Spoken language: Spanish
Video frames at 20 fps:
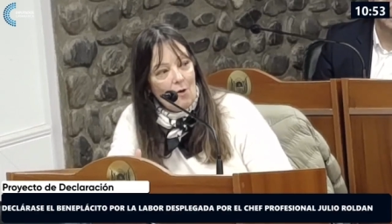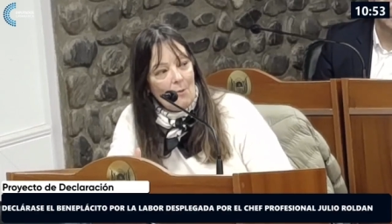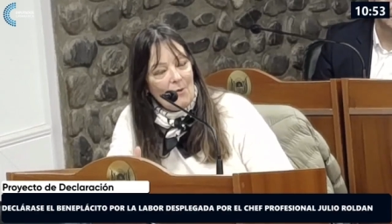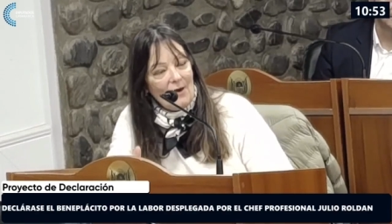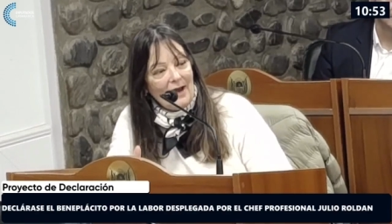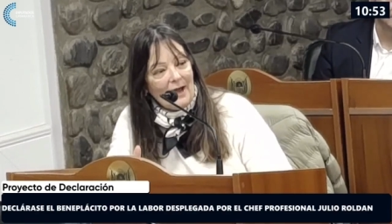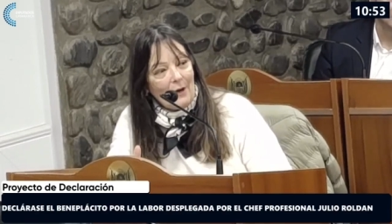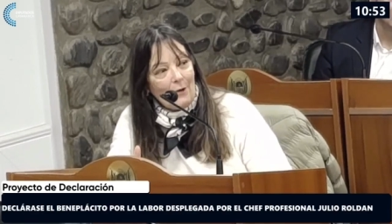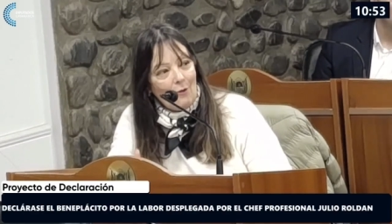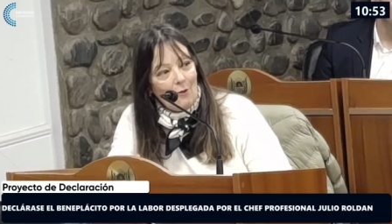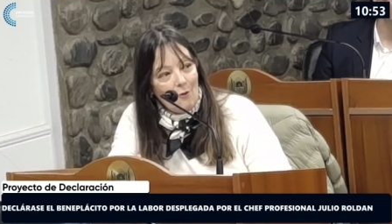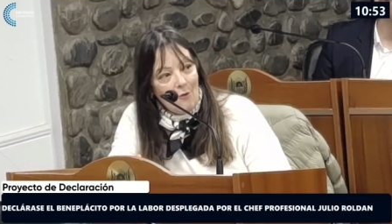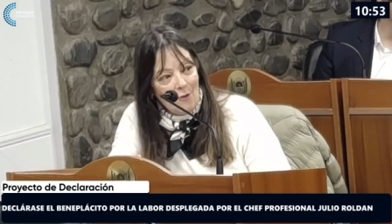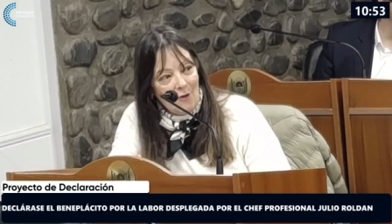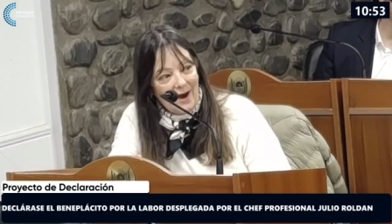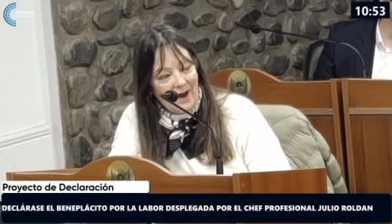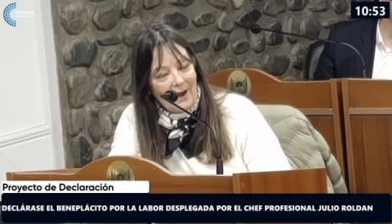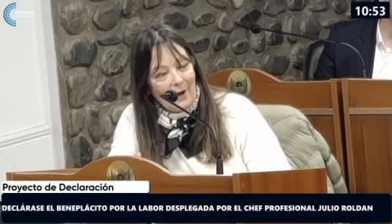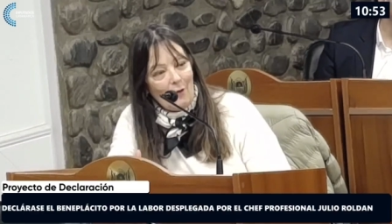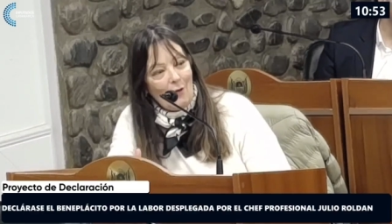como la
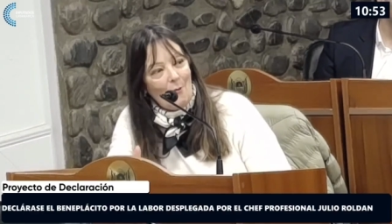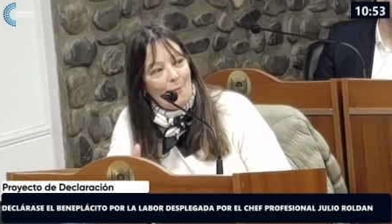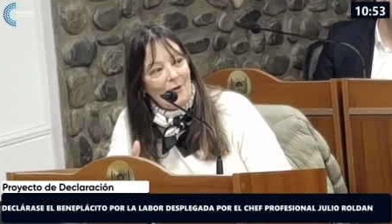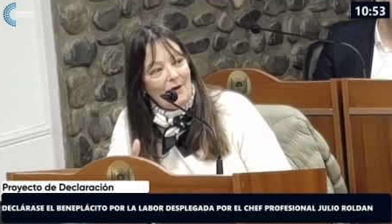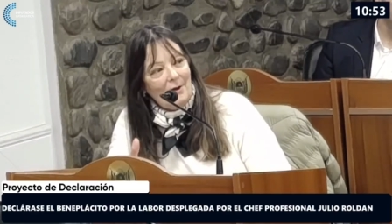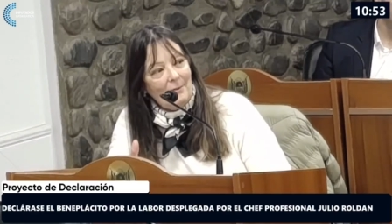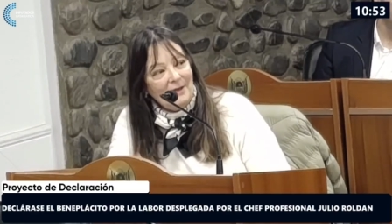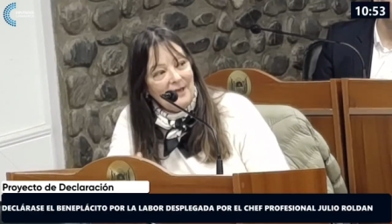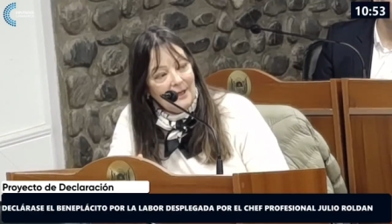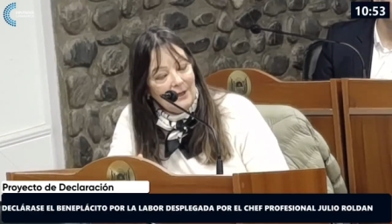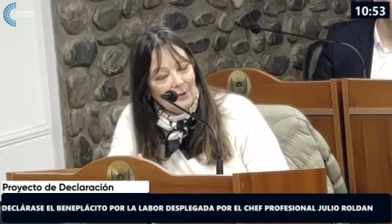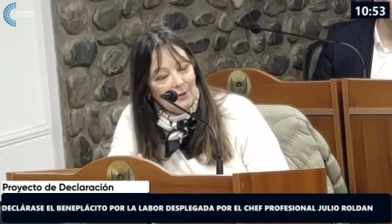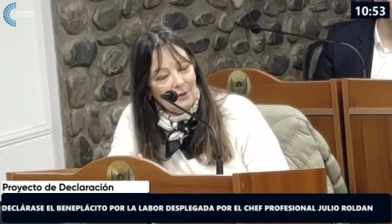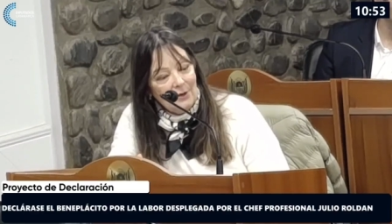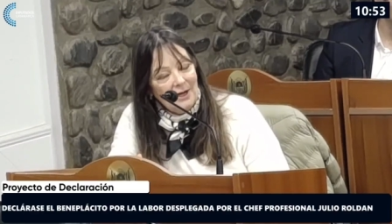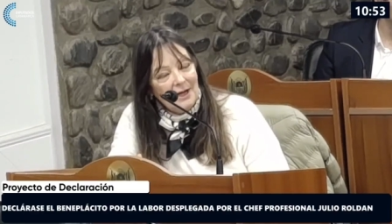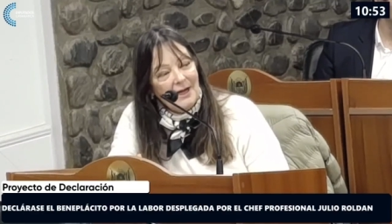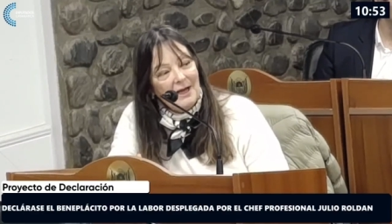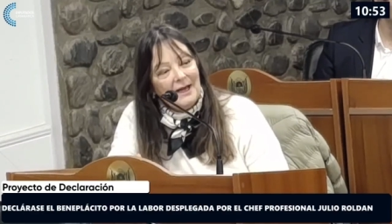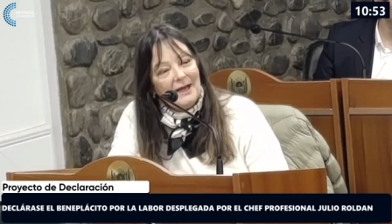coca, como el
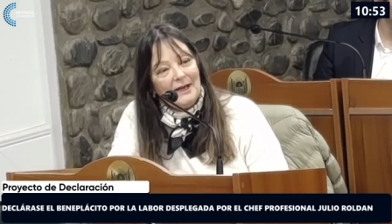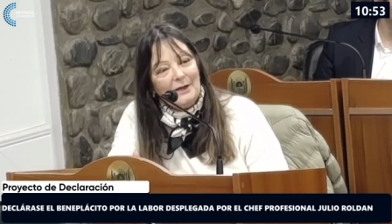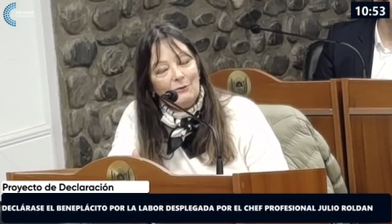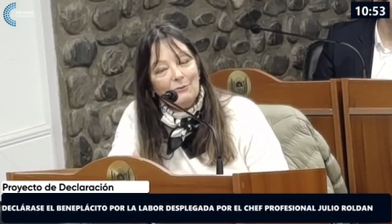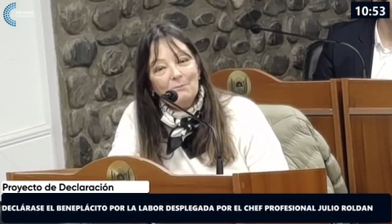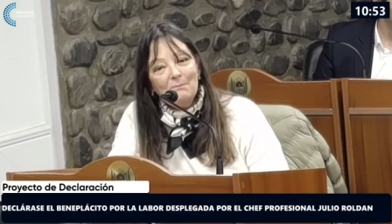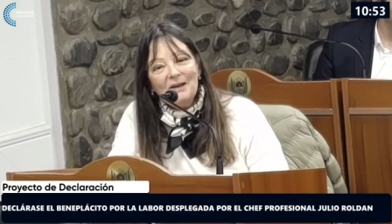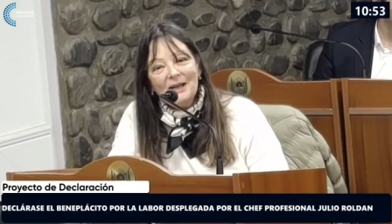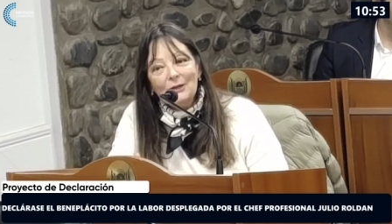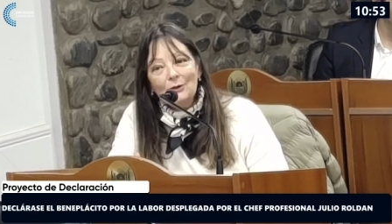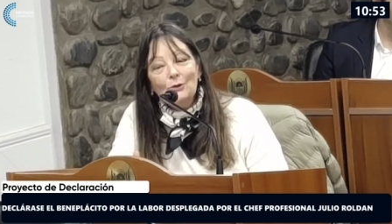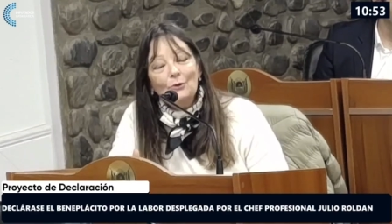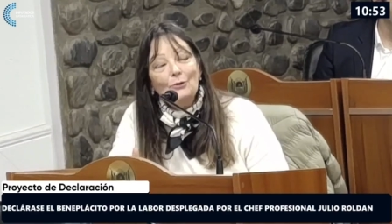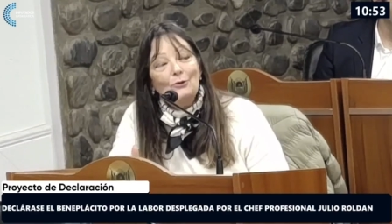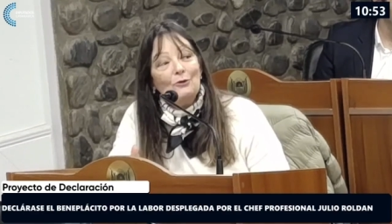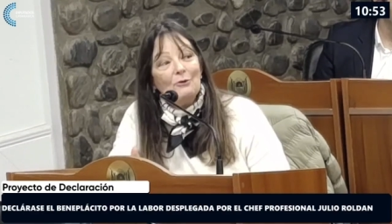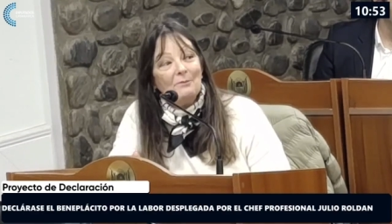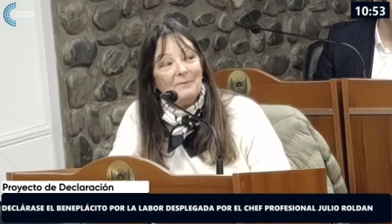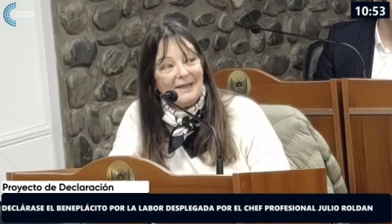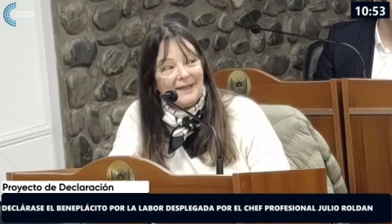vino, en un plato
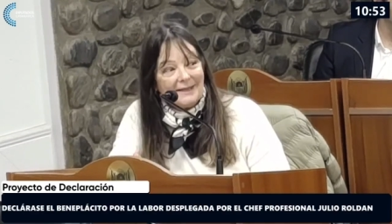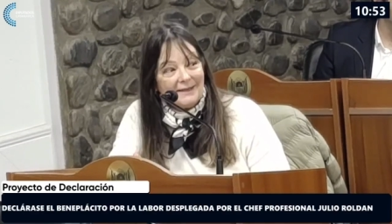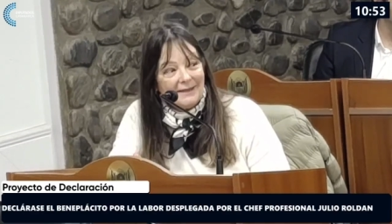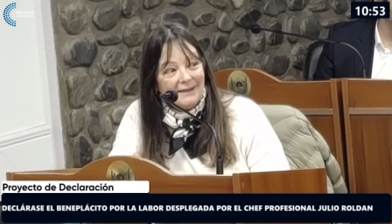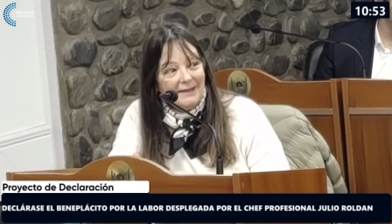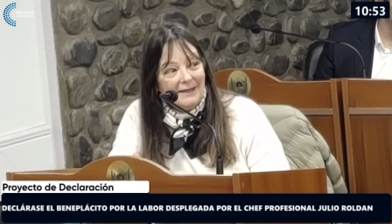gourmet,